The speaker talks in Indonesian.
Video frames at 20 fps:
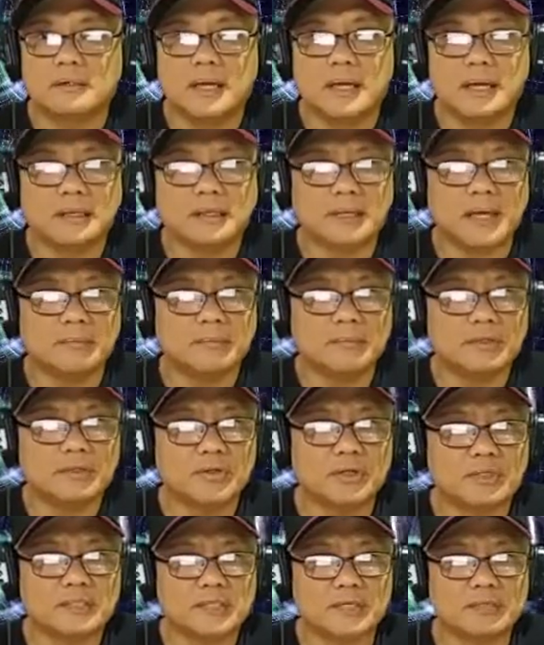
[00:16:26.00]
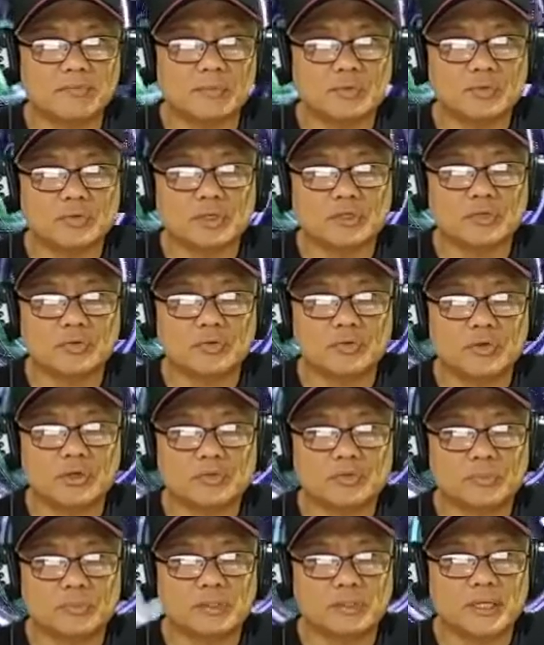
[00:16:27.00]
Dan kami juga sangat membutuhkan dukungan
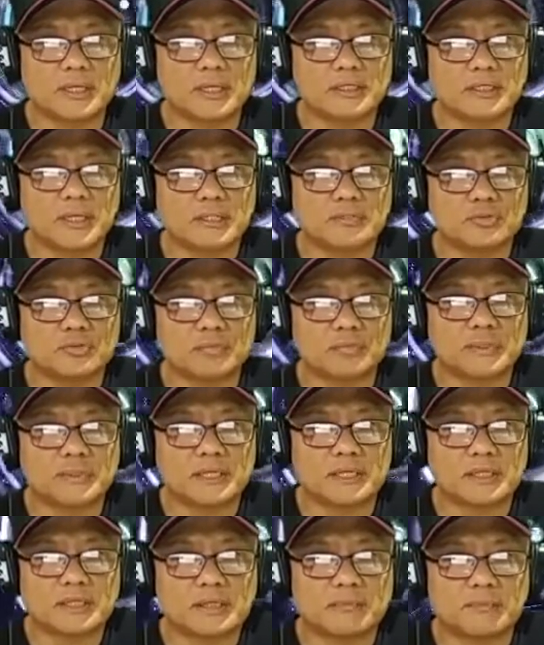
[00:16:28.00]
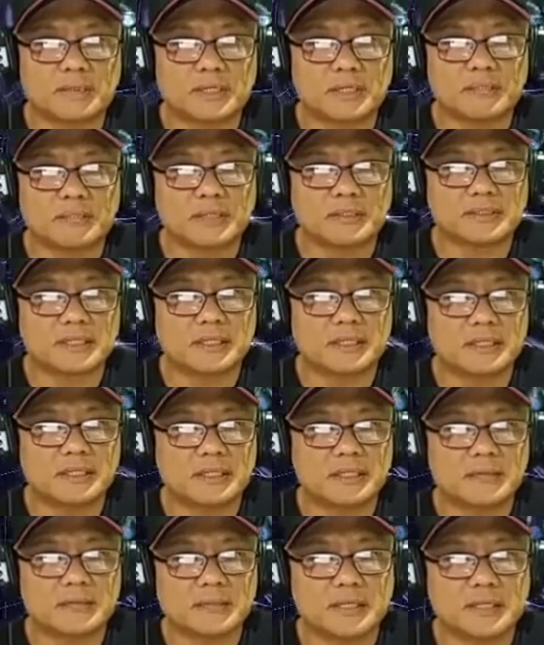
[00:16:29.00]
support kalian guys untuk peningkatan perkembangan channel
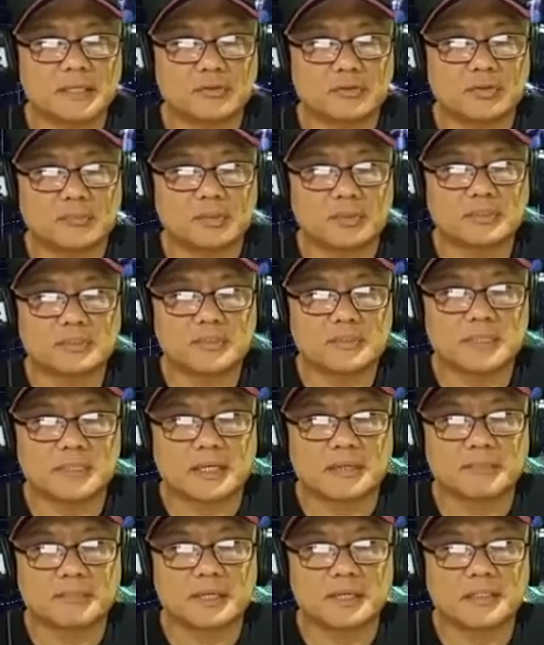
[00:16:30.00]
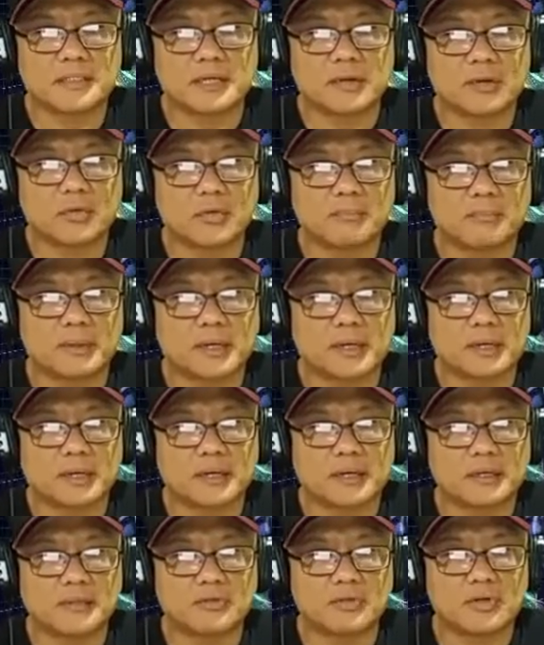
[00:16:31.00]
ini dengan mengklik tombol subscribe-nya. Jangan
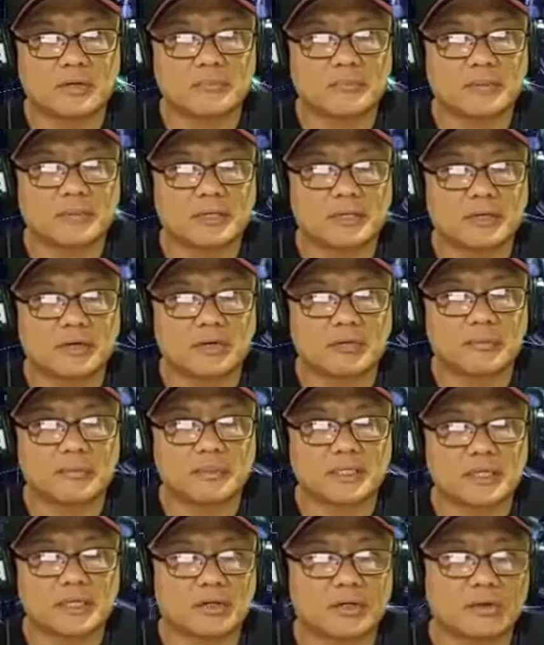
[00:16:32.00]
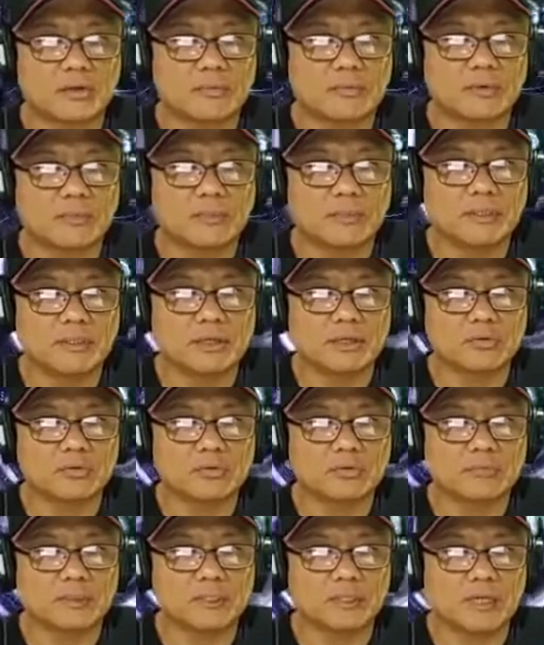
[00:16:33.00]
lupa juga memberikan komentar di kolom komentar
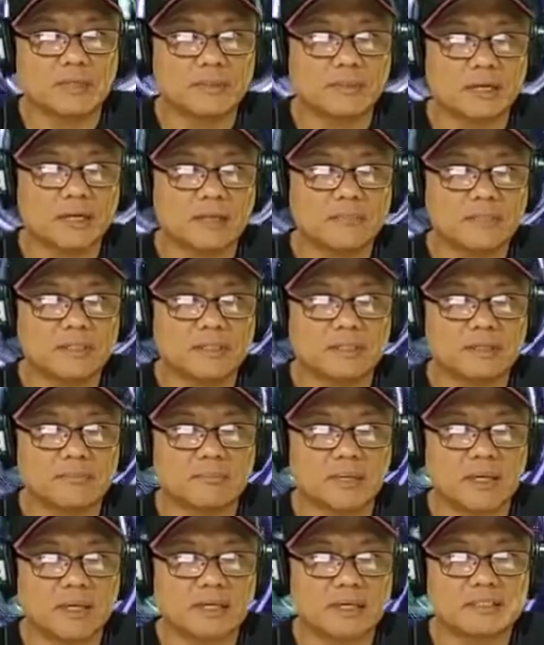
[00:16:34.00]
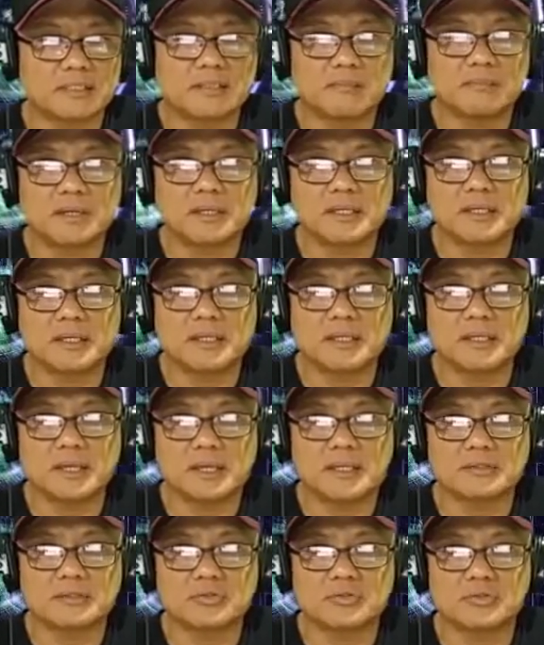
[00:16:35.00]
untuk melengkapi kami. Terima kasih bagi
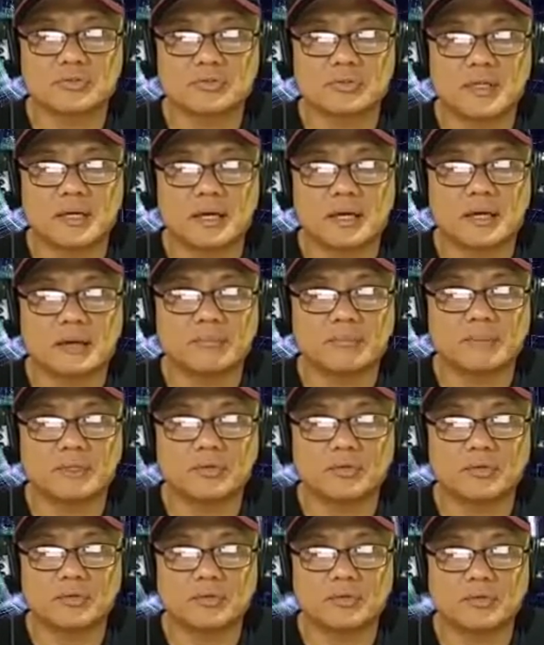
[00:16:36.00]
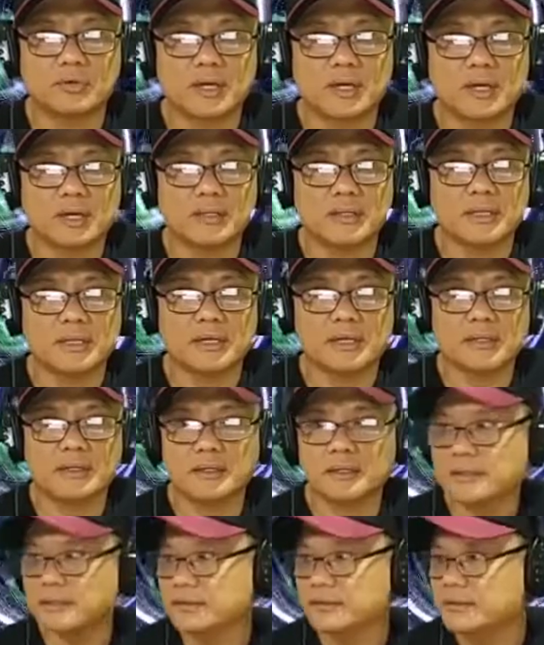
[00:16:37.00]
yang sudah mendukung kami ya.